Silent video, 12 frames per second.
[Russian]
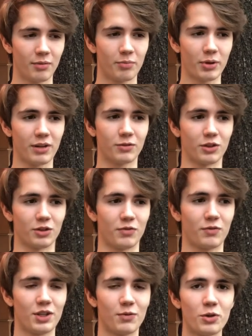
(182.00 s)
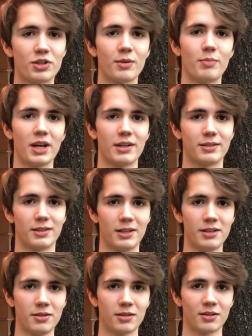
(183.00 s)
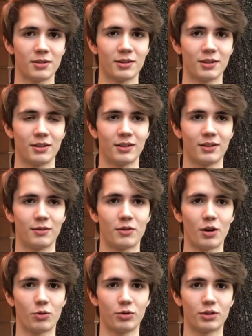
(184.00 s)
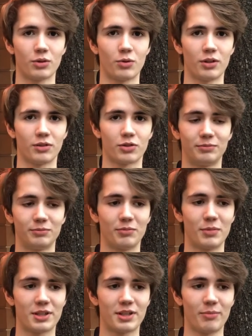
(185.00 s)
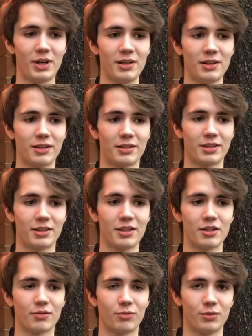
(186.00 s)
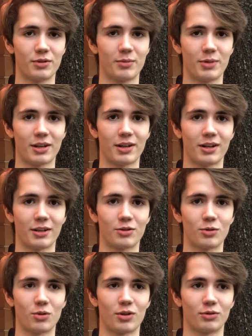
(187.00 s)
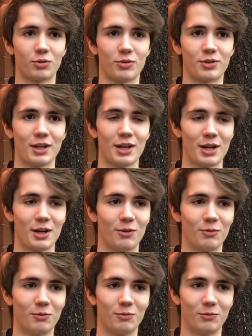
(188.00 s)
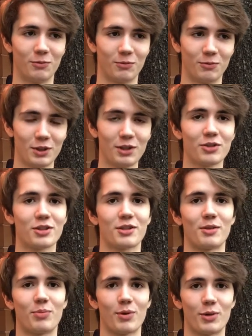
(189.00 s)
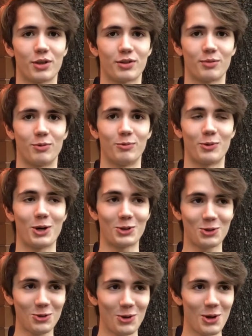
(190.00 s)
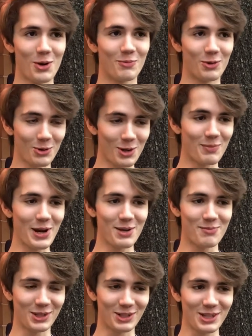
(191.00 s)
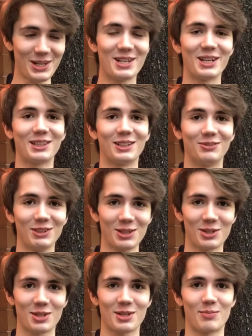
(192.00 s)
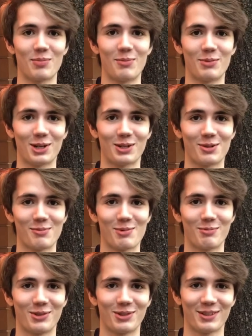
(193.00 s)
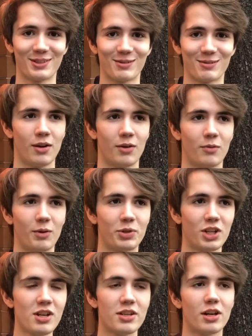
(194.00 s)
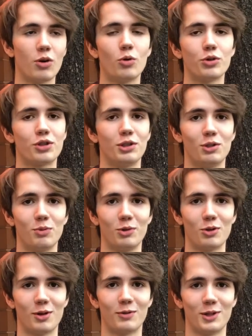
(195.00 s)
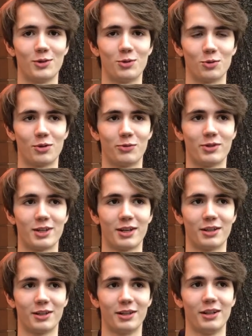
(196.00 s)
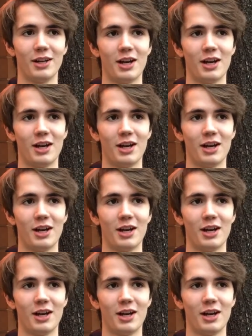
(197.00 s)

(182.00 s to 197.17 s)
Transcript: правда, всего себя излить в какой-то роли. Максимально задействовать себя как актера, то есть выложиться по максимуму. Хочу, роль моей мечты — это выложиться по максимуму. Вообще, я очень люблю авантюры всякие.